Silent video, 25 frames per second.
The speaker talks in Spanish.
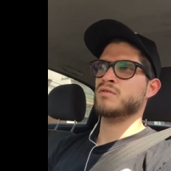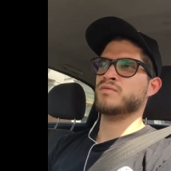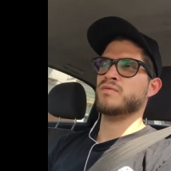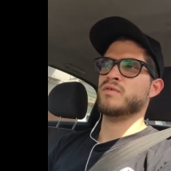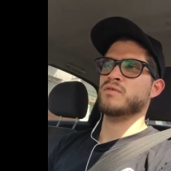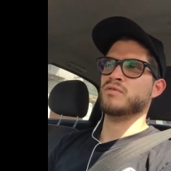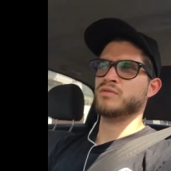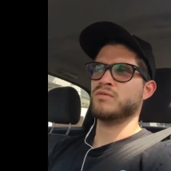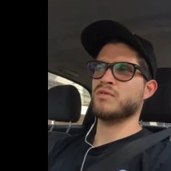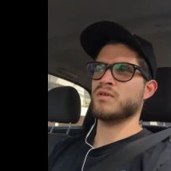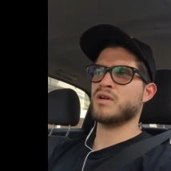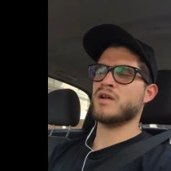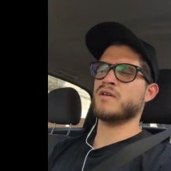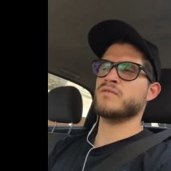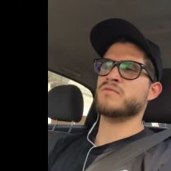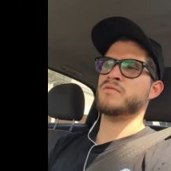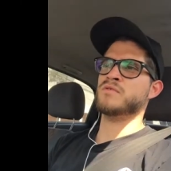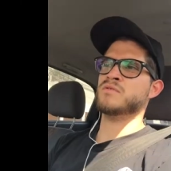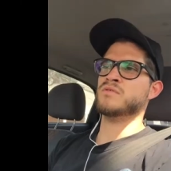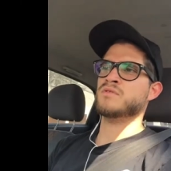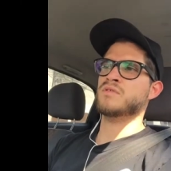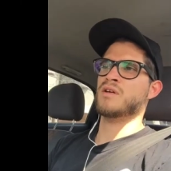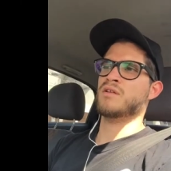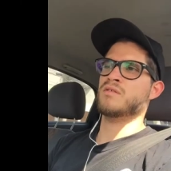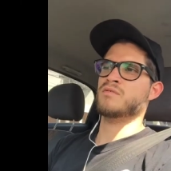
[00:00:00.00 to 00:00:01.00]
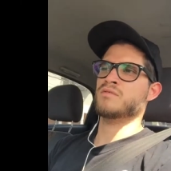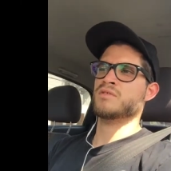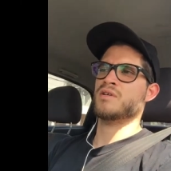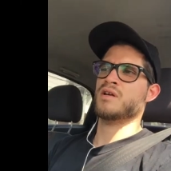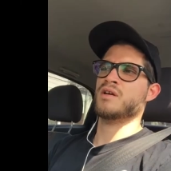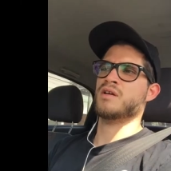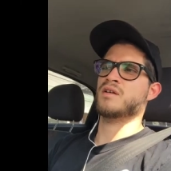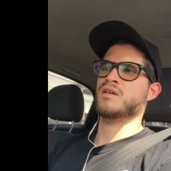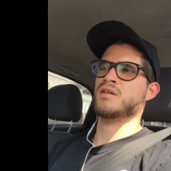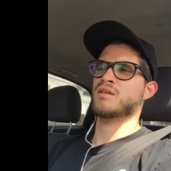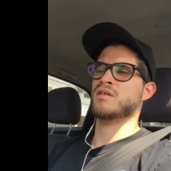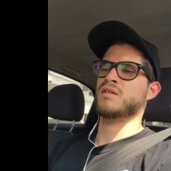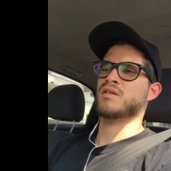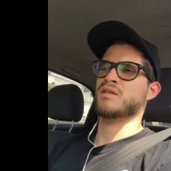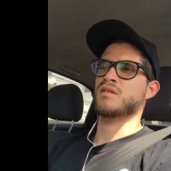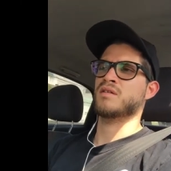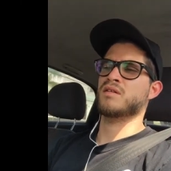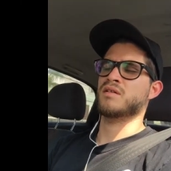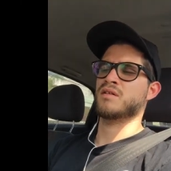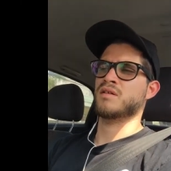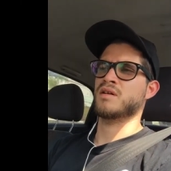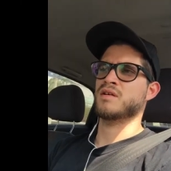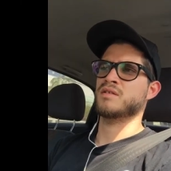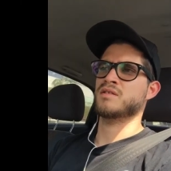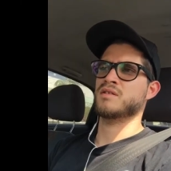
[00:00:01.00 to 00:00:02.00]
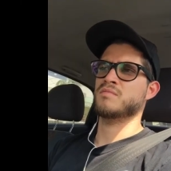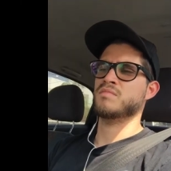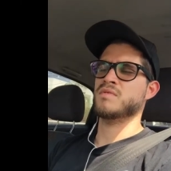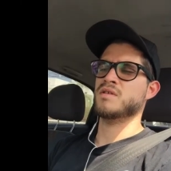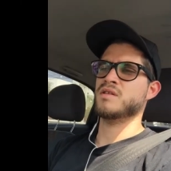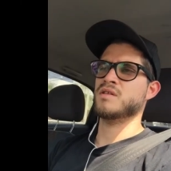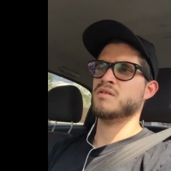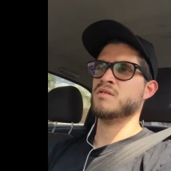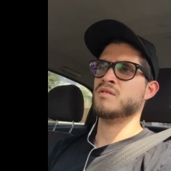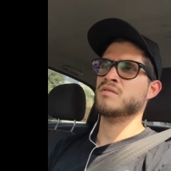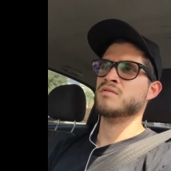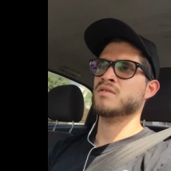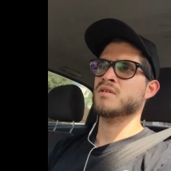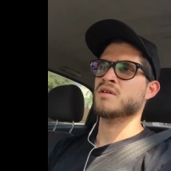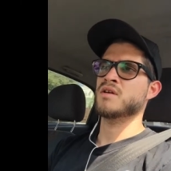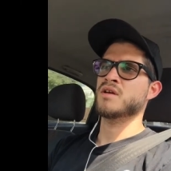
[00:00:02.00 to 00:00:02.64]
fotógrafos y a los que hacen videos,